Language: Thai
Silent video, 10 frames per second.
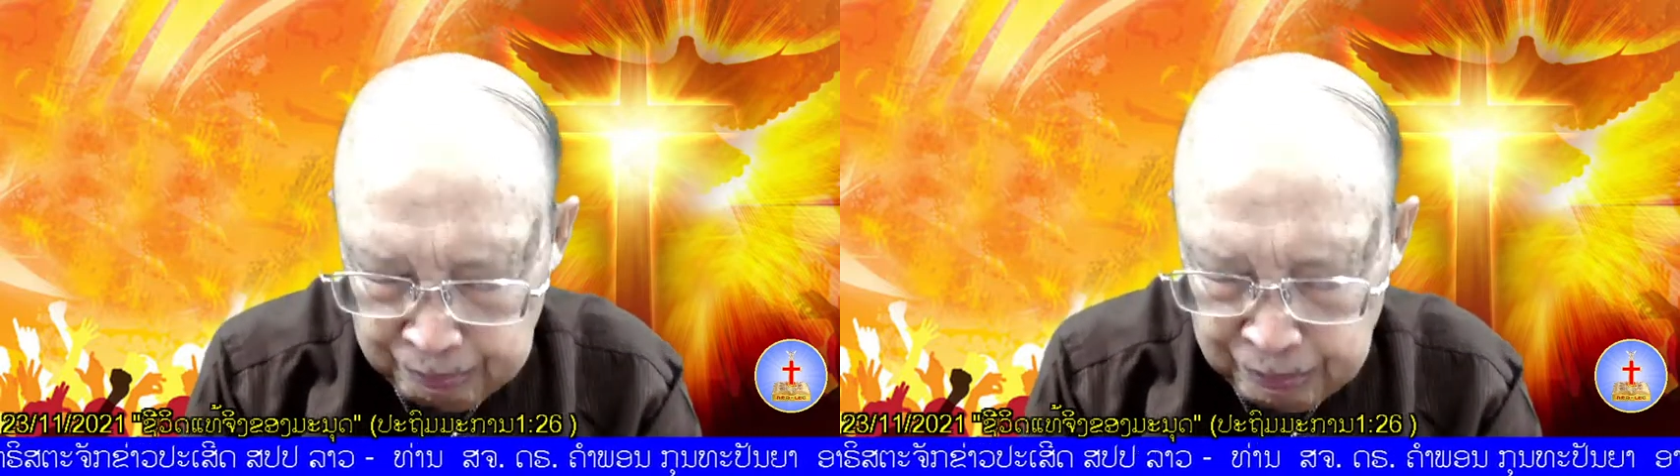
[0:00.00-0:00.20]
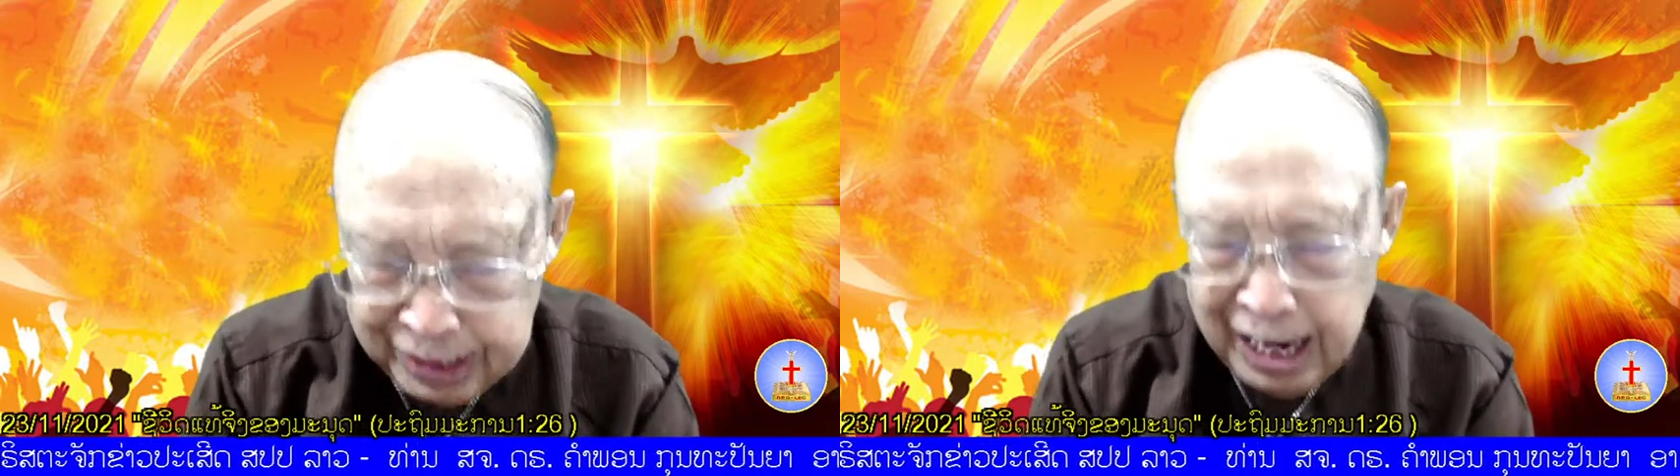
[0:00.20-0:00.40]

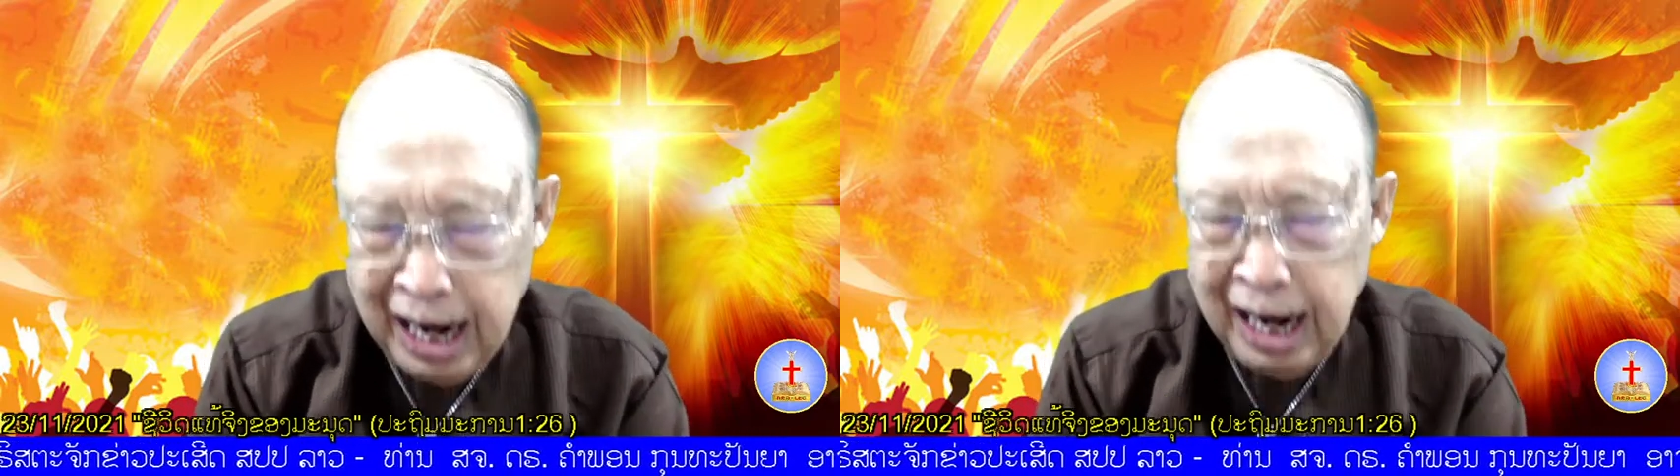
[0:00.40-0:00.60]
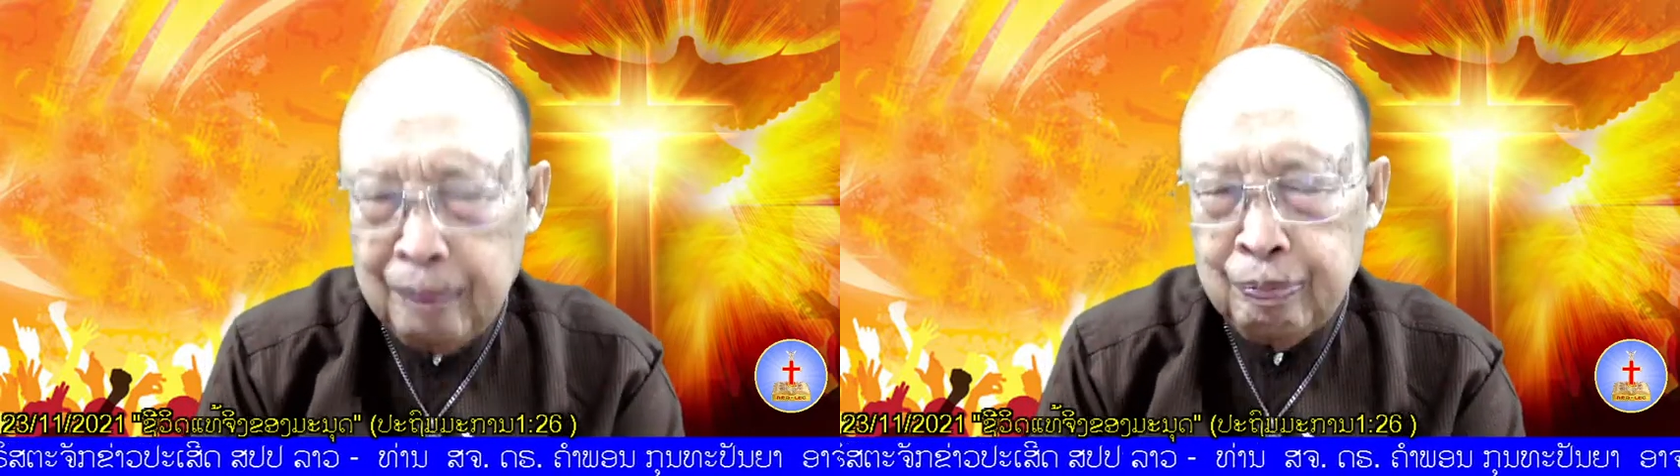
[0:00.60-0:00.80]
บรรดา
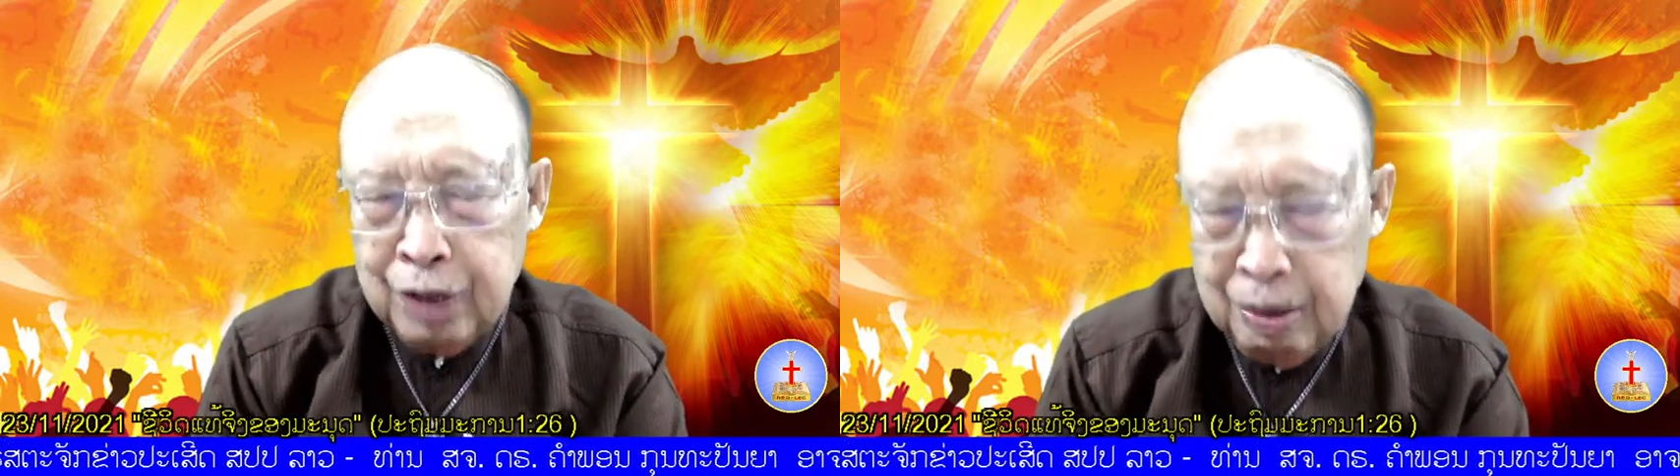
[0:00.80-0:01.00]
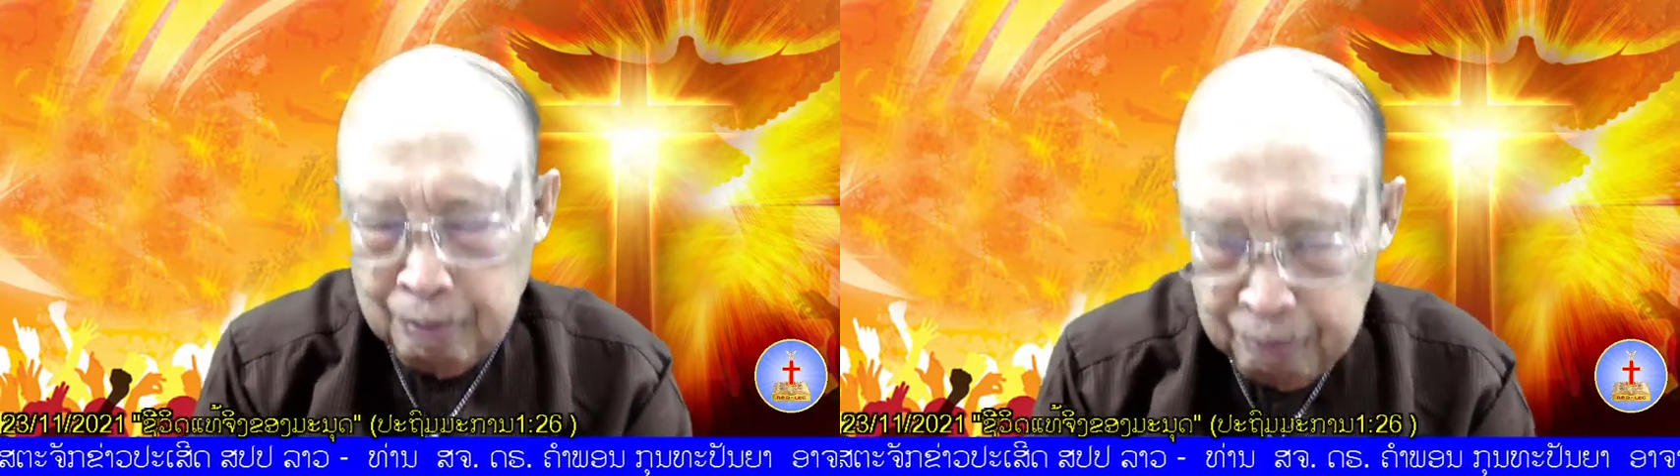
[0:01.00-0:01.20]

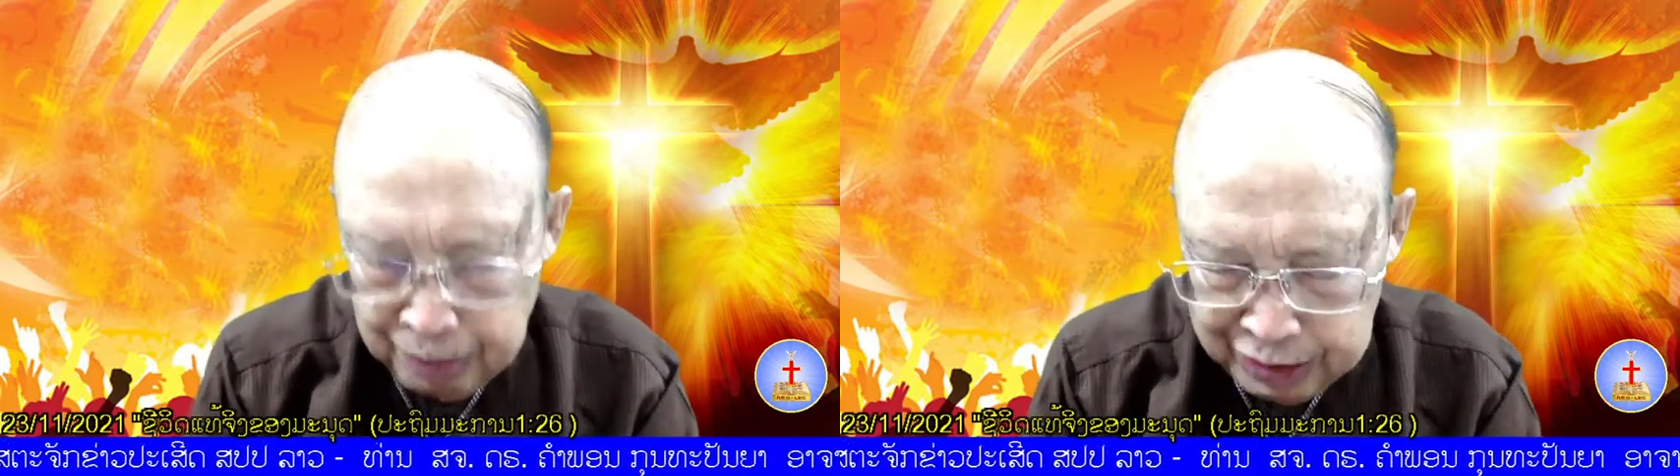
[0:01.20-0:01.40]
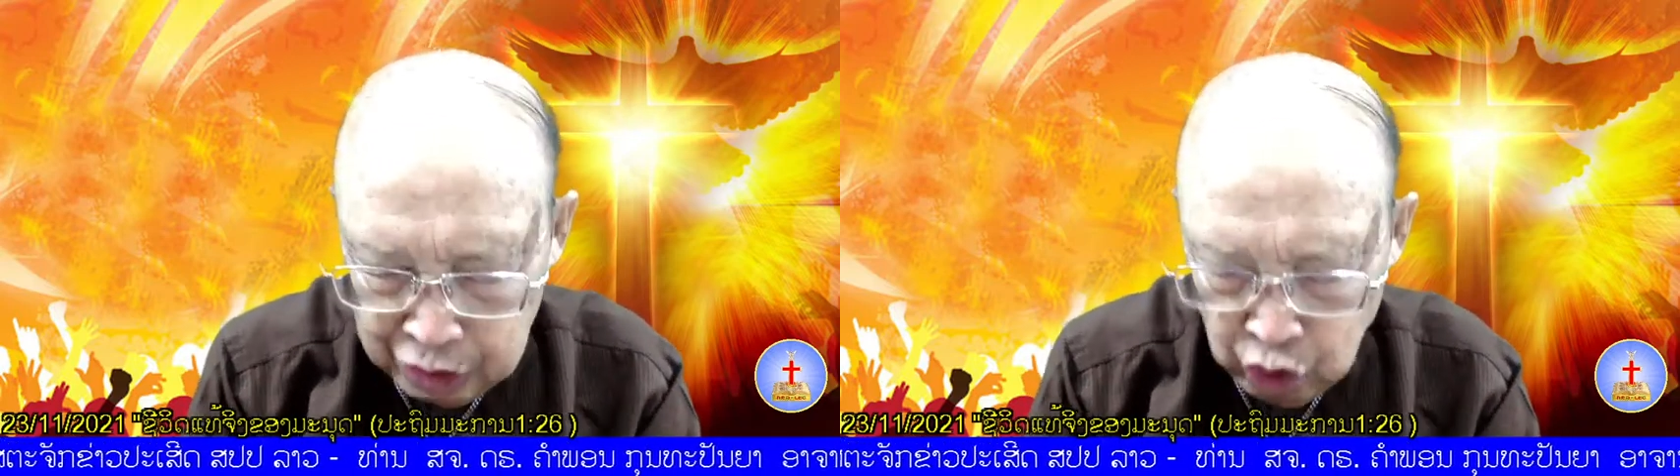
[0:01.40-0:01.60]
ป
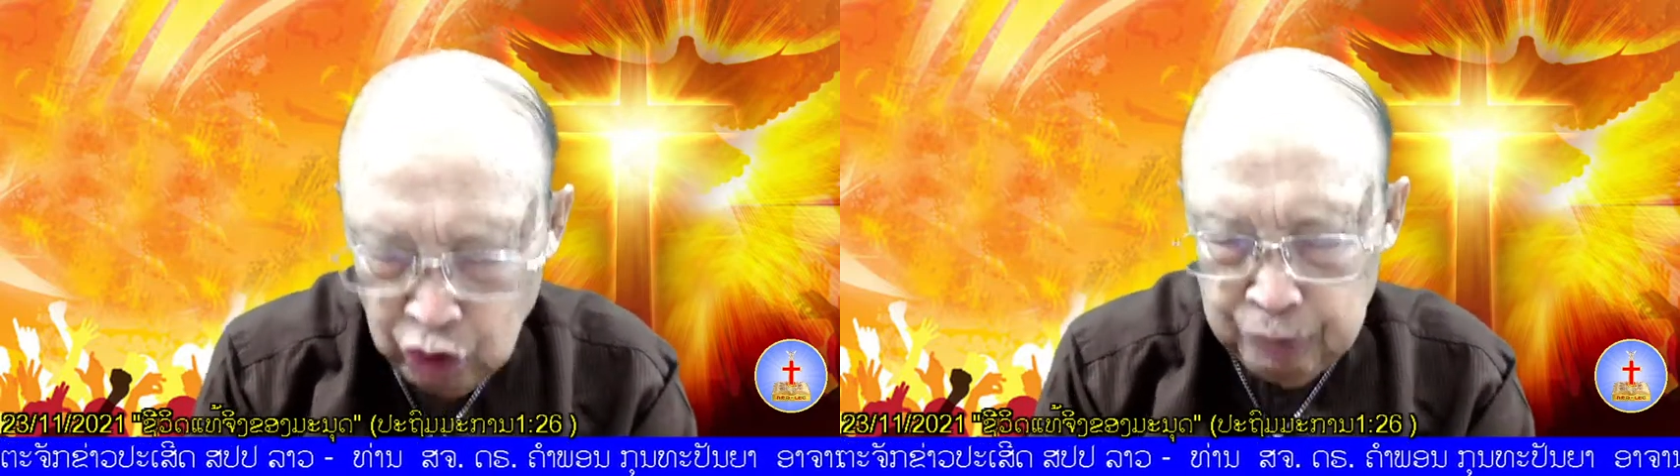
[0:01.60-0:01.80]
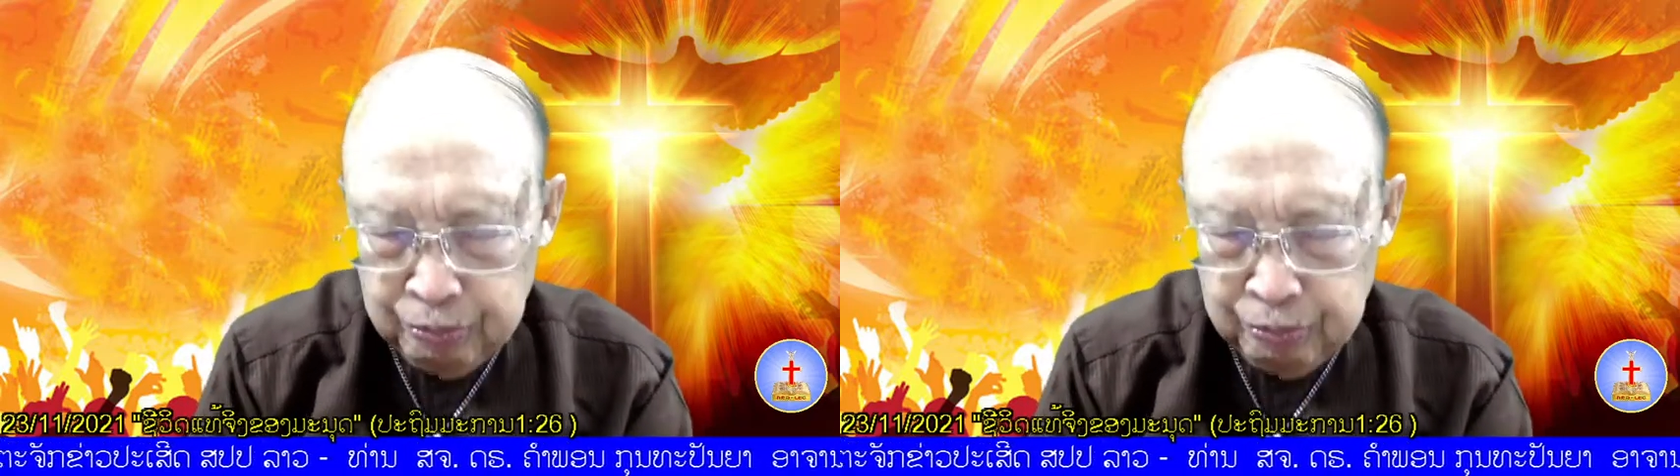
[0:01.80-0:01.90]
ระชาชน